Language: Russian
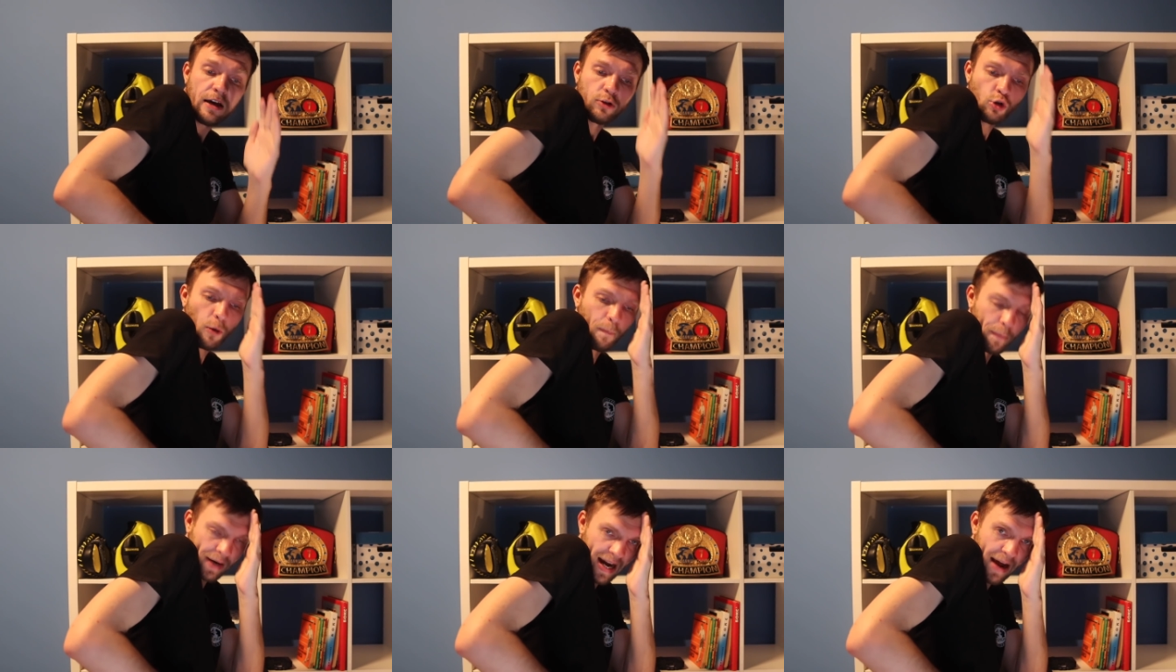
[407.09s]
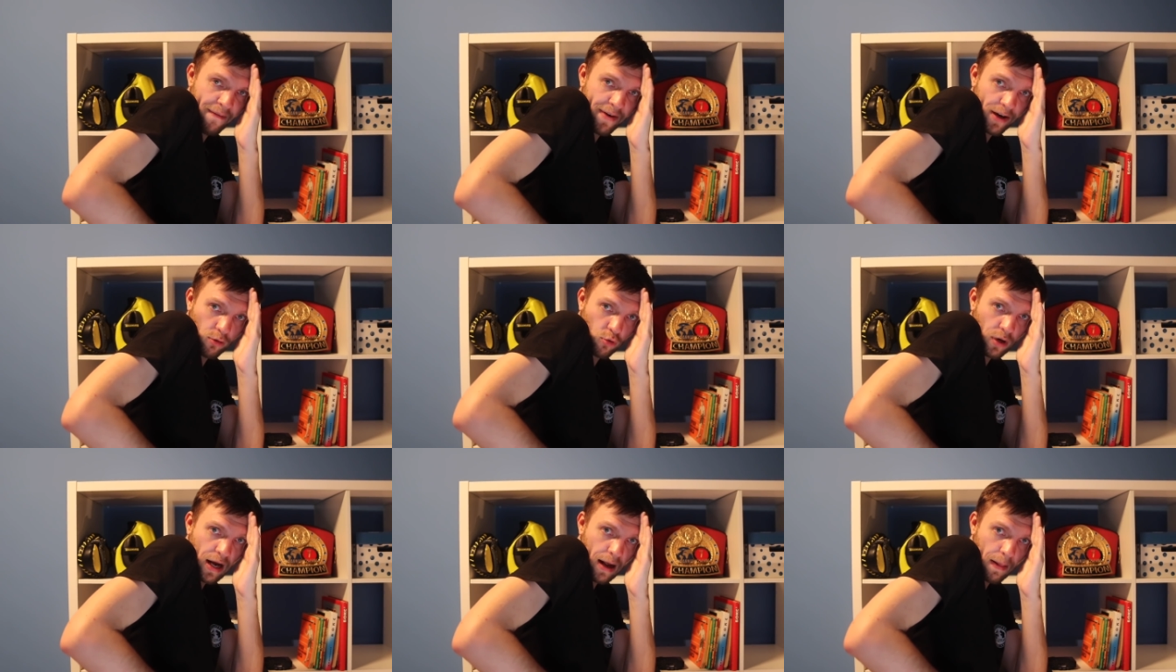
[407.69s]
Но правая
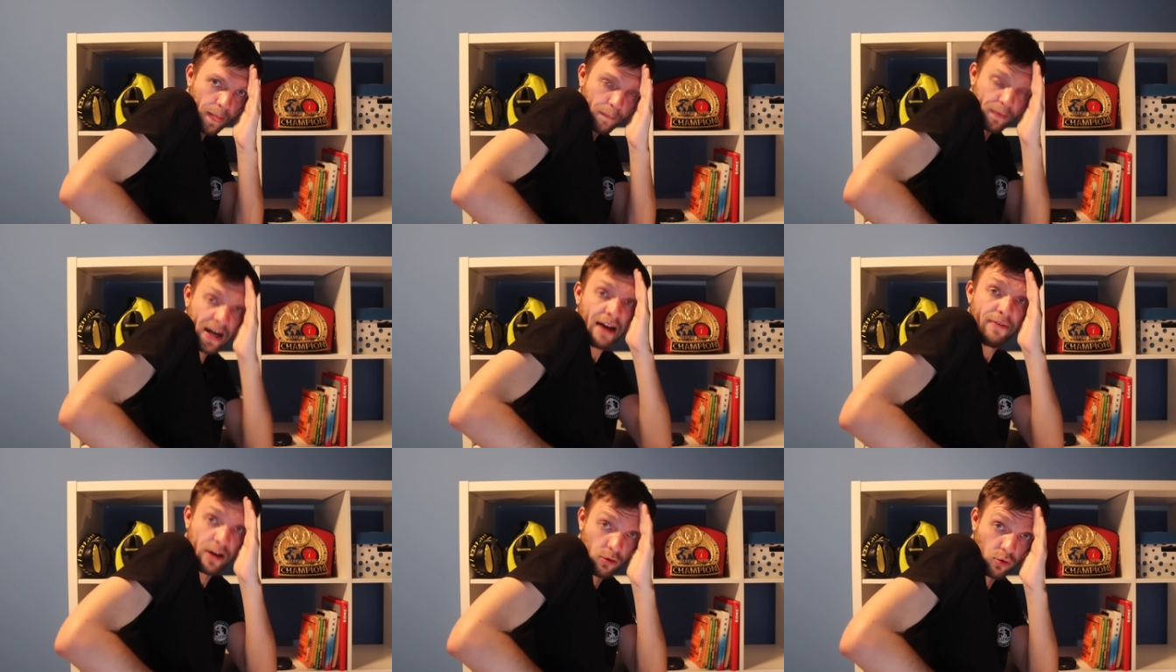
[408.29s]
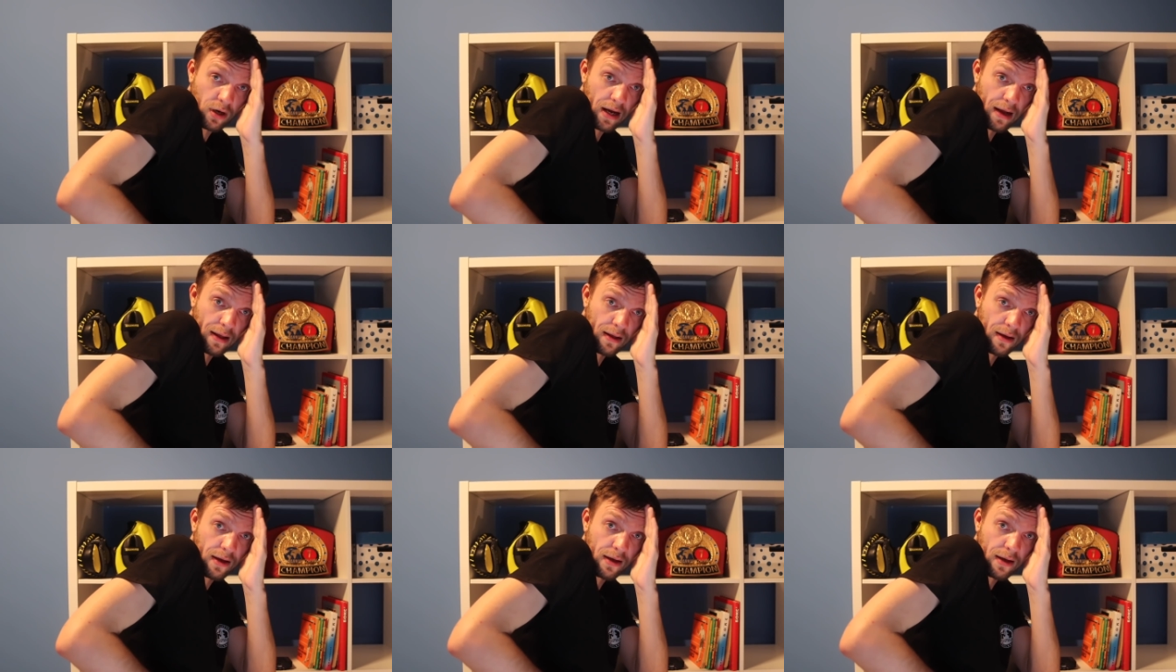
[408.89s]
рука, правая рука,